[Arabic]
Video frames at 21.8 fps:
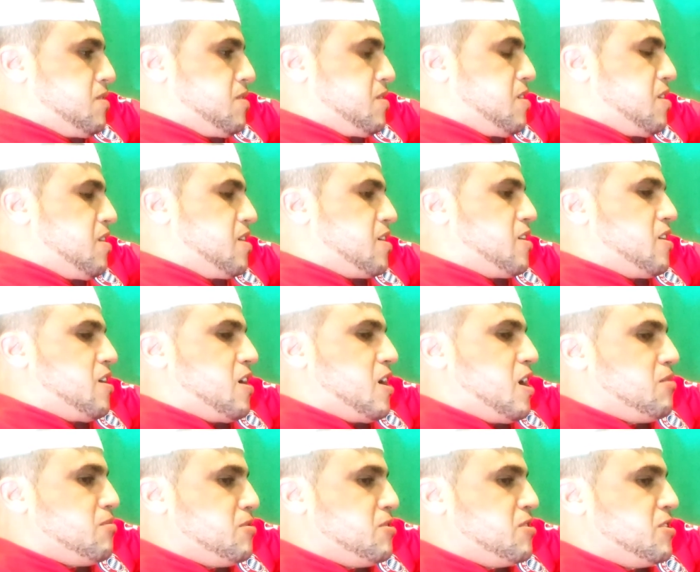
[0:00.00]
قالك لا
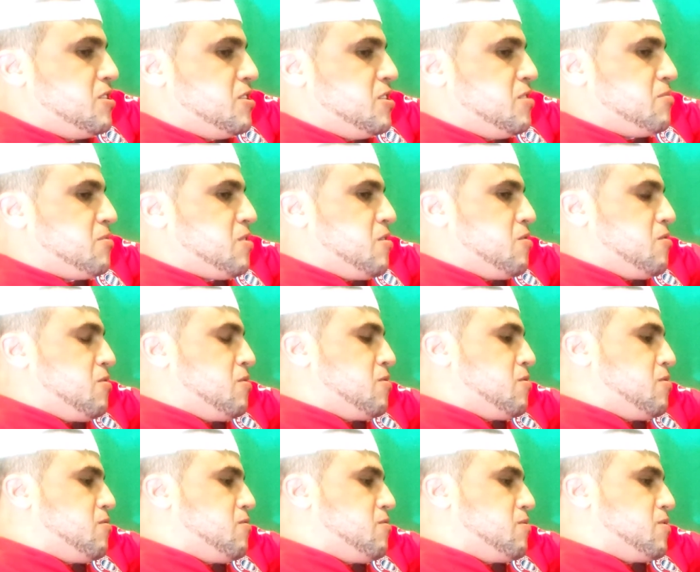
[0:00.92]
غاب الزين تبقاو
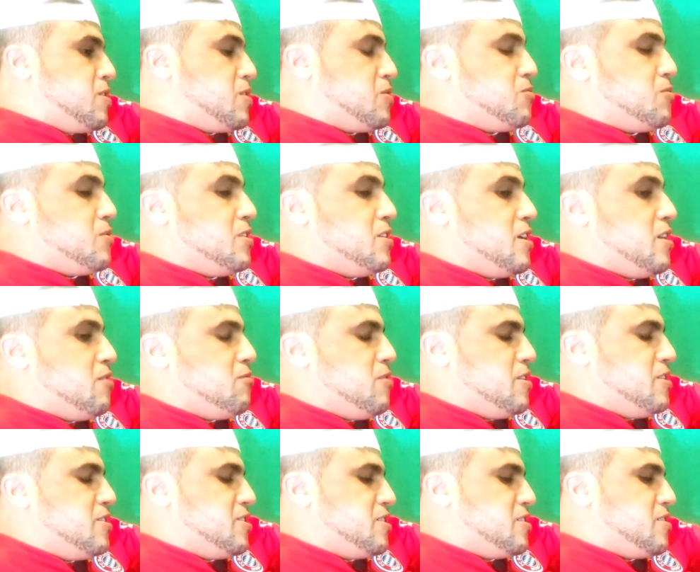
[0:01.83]
حروف كدوي هي
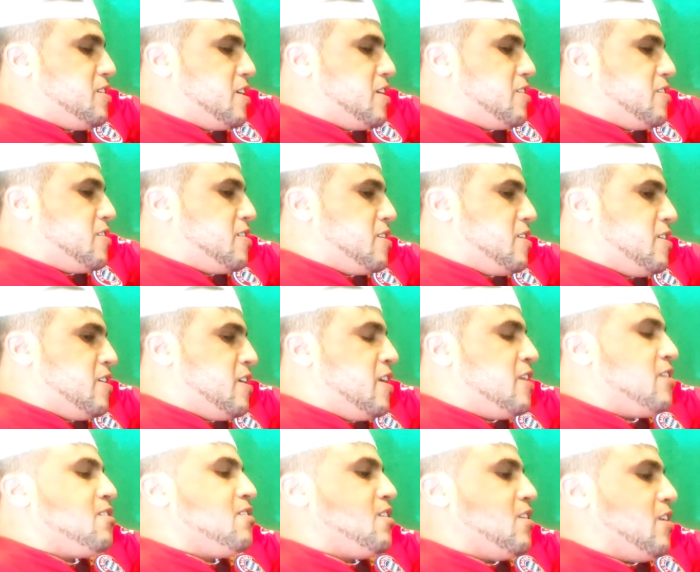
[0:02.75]
الوايد جده كتهضر ليا
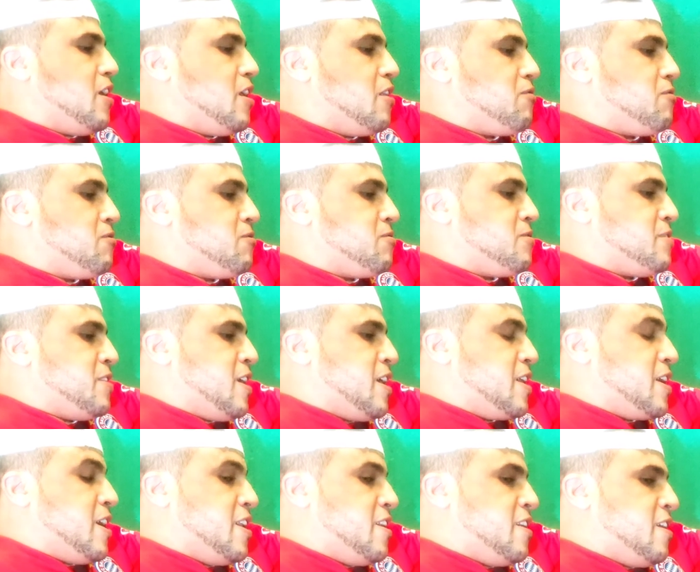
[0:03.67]
الهيرفون
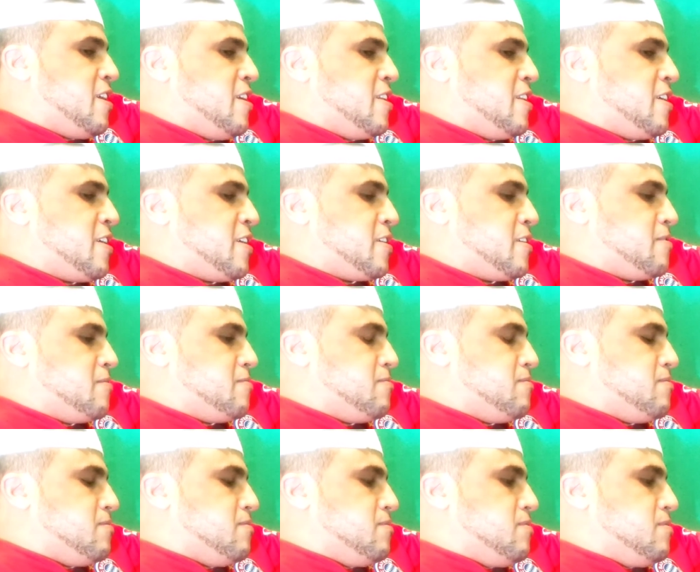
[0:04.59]
راه كان انيق
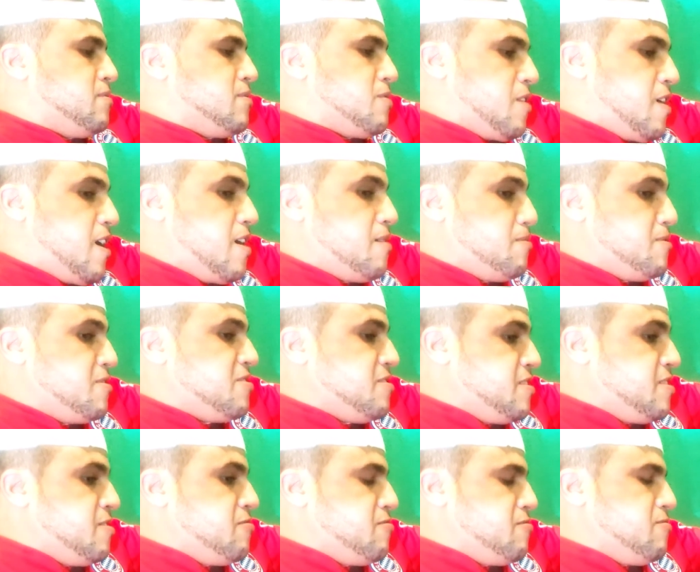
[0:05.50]
غاب
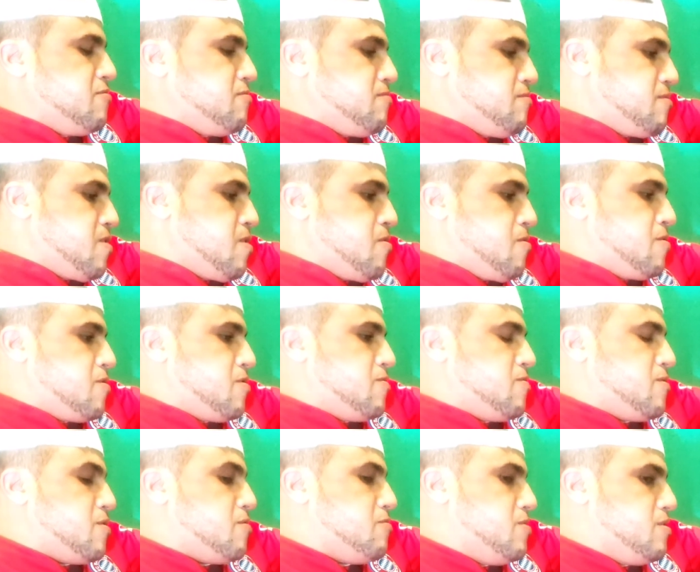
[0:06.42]
الزين اه
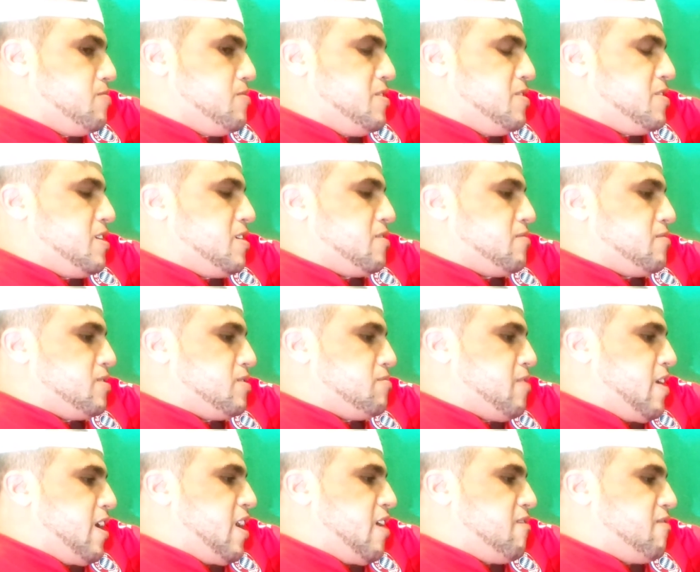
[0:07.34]
حروف القوي ميجا
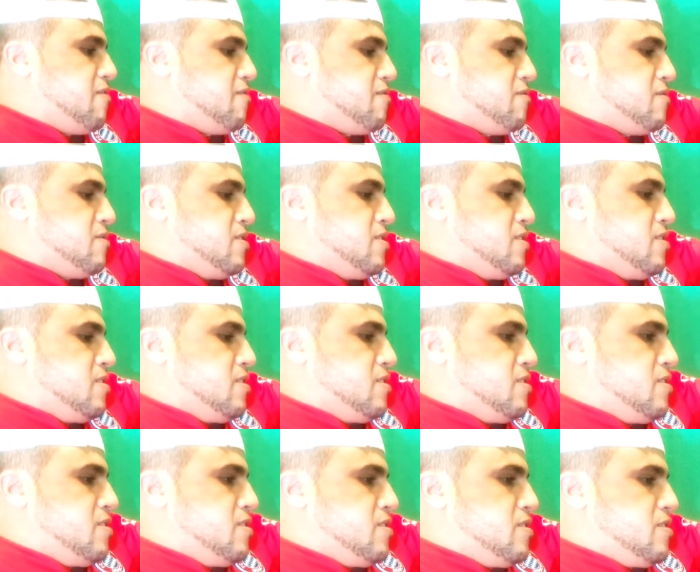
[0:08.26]
7000
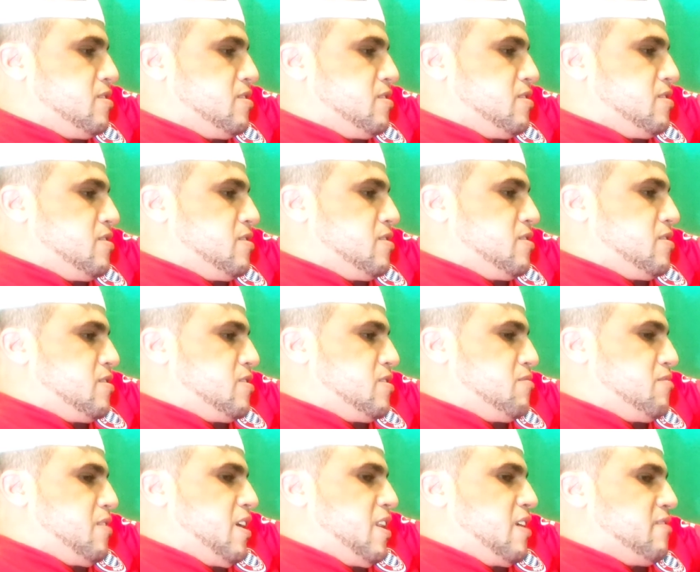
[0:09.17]

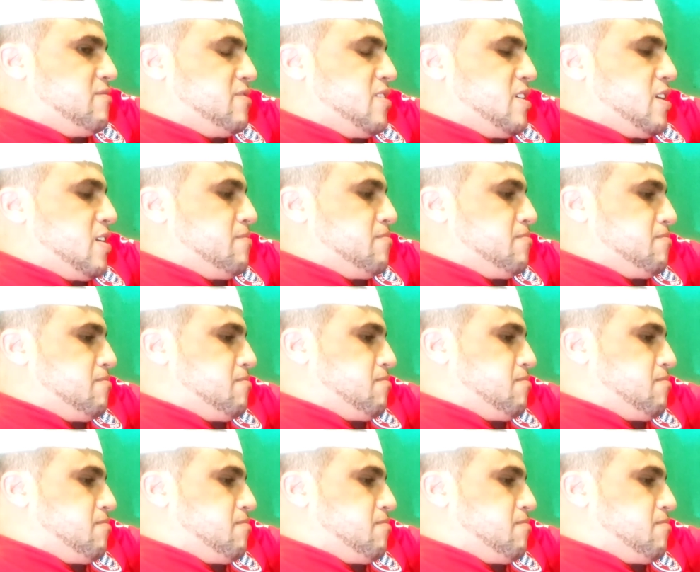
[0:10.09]
7000 درهم